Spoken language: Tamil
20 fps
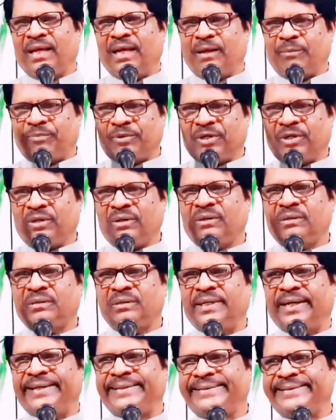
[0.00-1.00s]
அப்புறம்
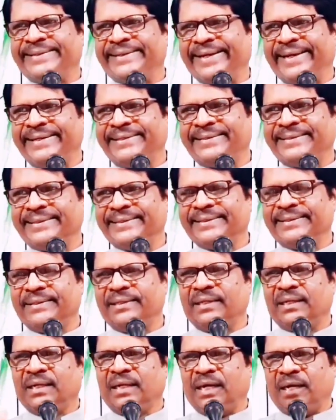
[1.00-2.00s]
எட்டு நைட்டு
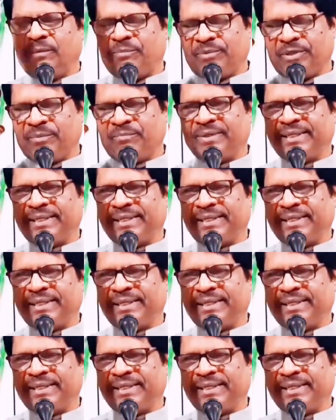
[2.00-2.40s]
அப்புறம்